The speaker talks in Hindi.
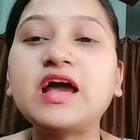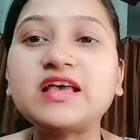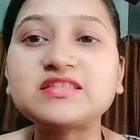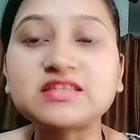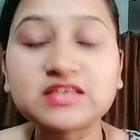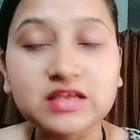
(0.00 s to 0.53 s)

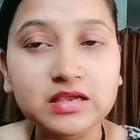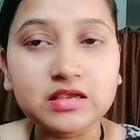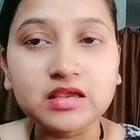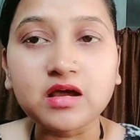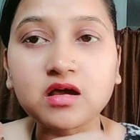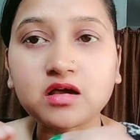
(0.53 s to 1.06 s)
एसिडिक
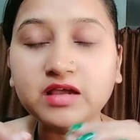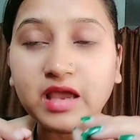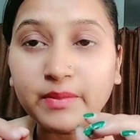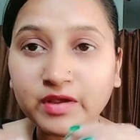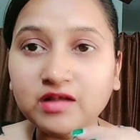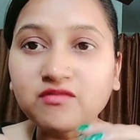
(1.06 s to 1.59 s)
या
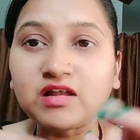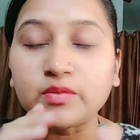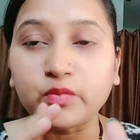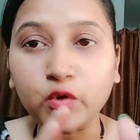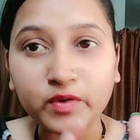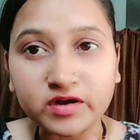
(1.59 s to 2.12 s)
केमिकल वाली
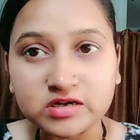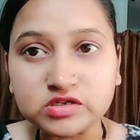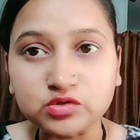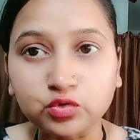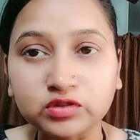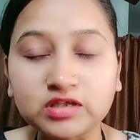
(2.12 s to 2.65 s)

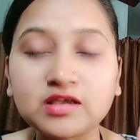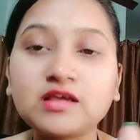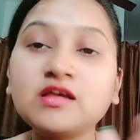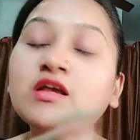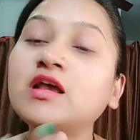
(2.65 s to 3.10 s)
प्रॉपर्टीज़ होती हैं